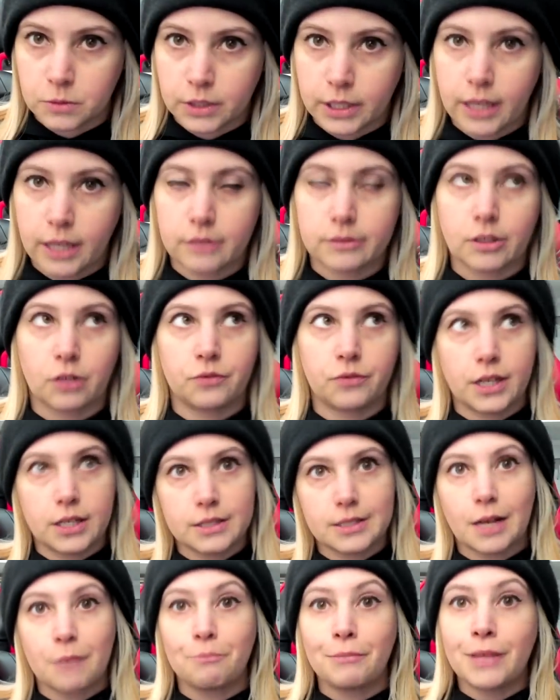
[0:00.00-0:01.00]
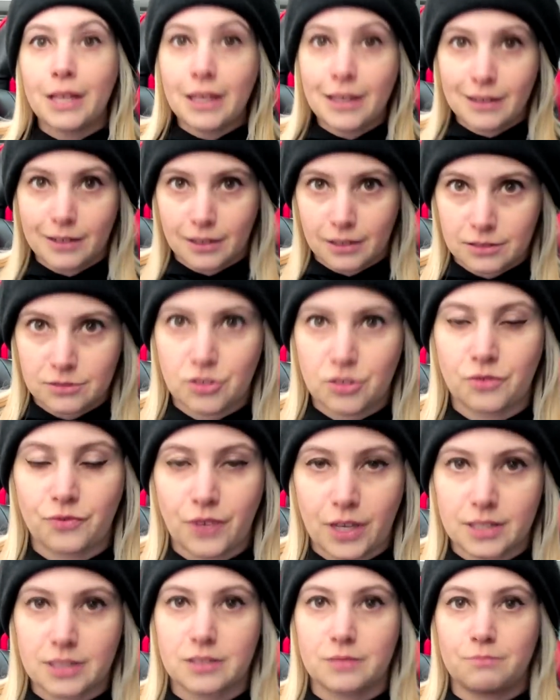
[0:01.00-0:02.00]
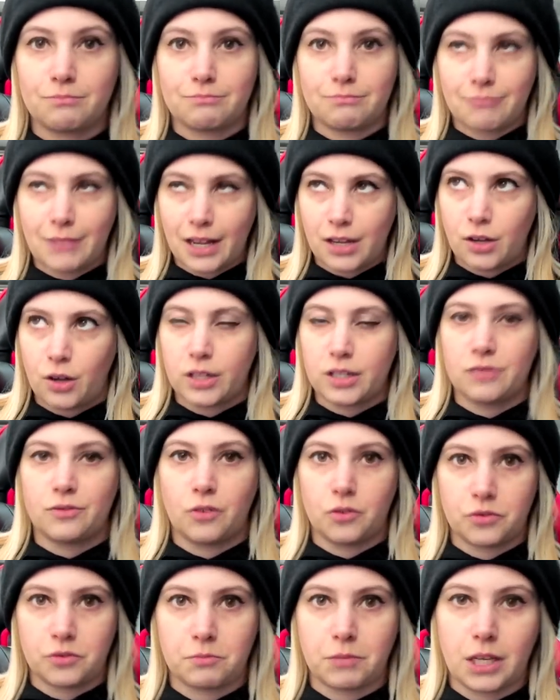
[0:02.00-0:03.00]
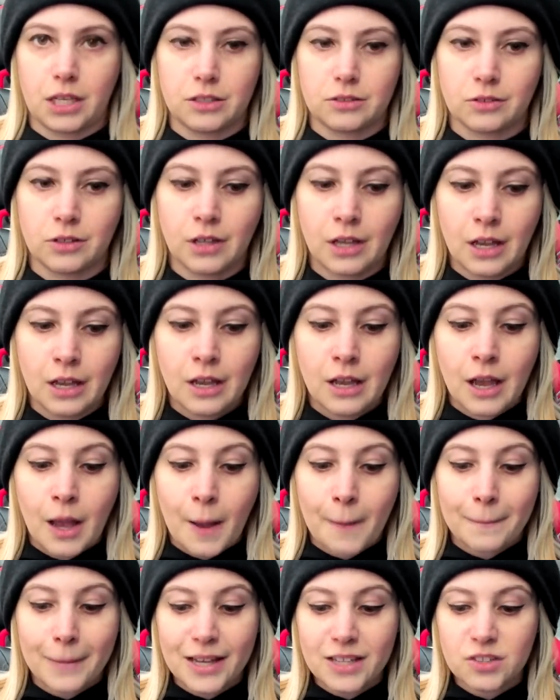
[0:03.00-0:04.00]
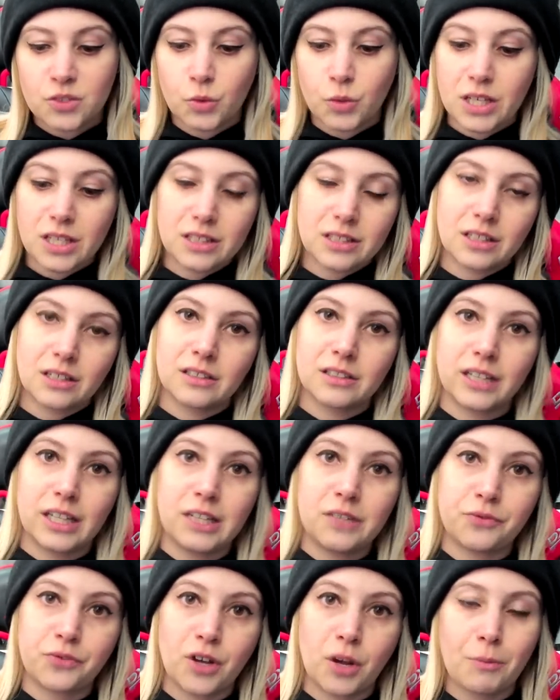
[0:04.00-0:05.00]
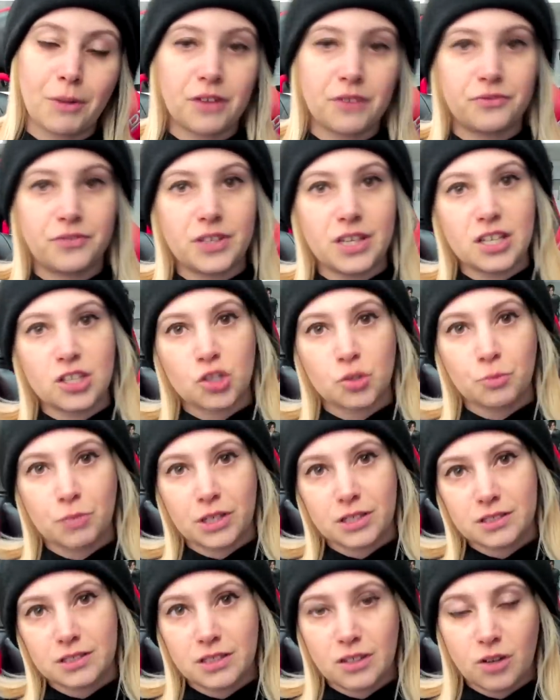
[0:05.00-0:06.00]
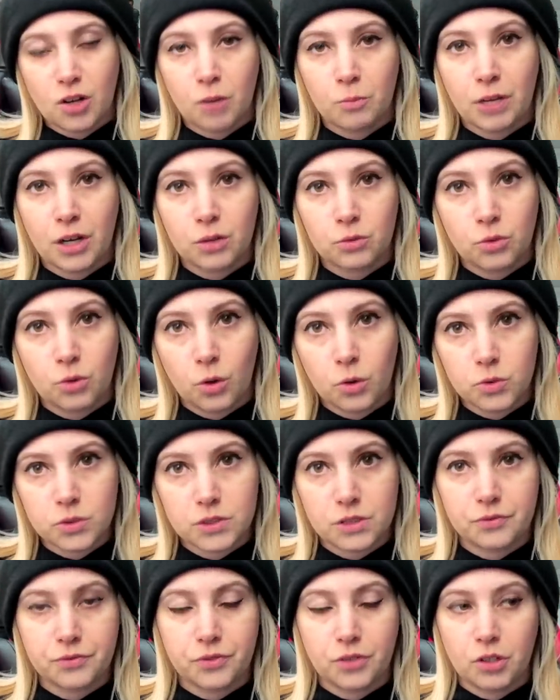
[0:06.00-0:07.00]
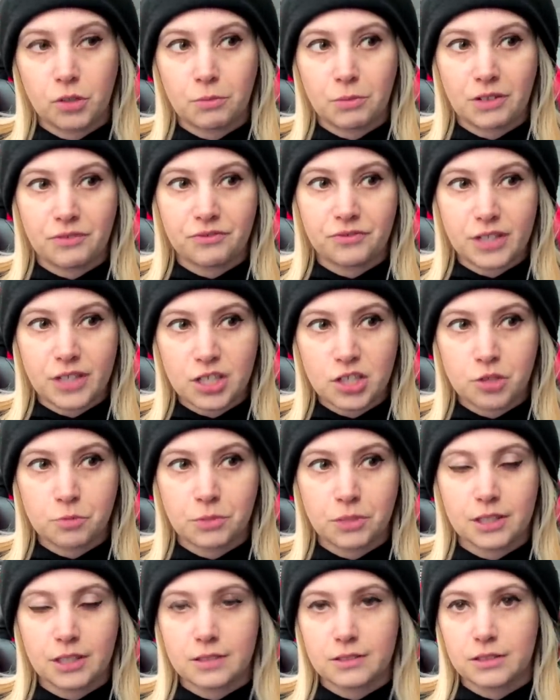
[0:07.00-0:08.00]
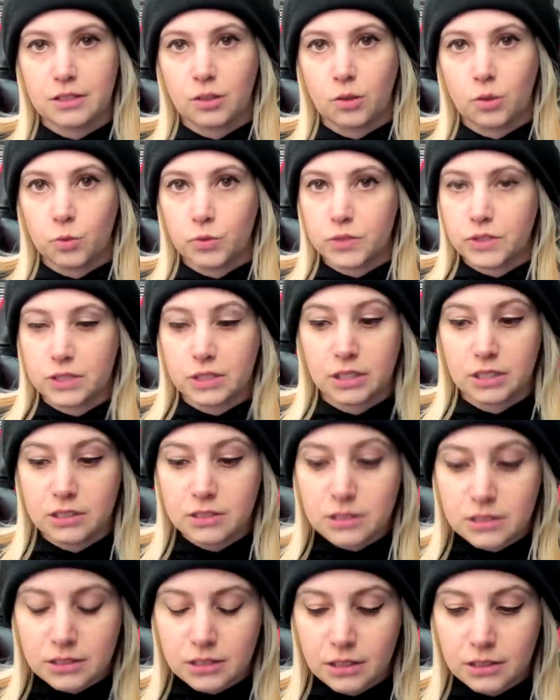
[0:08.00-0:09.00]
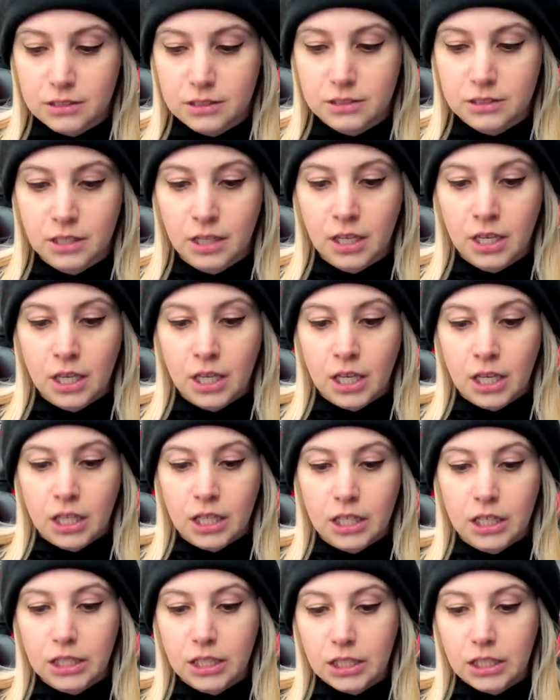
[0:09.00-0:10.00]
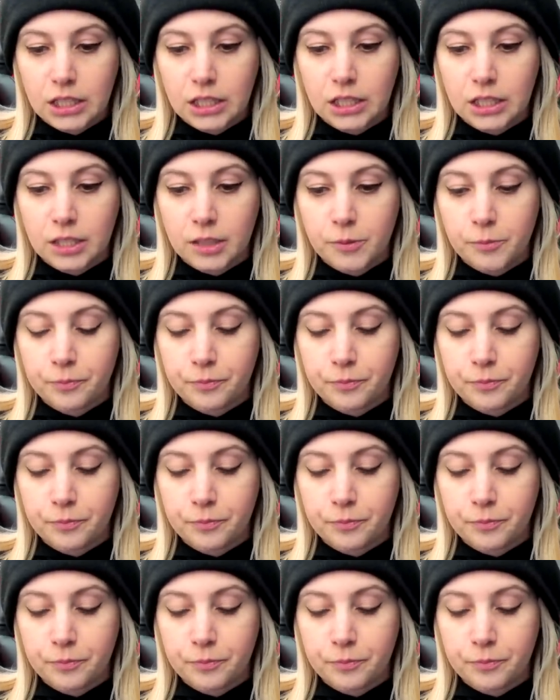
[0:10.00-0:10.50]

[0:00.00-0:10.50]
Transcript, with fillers: né? Talvez a Mia tivesse maior envolvimento. Mas o Ethan, ele foi uma vítima, assim como a Rose foi uma vítima das circunstâncias, e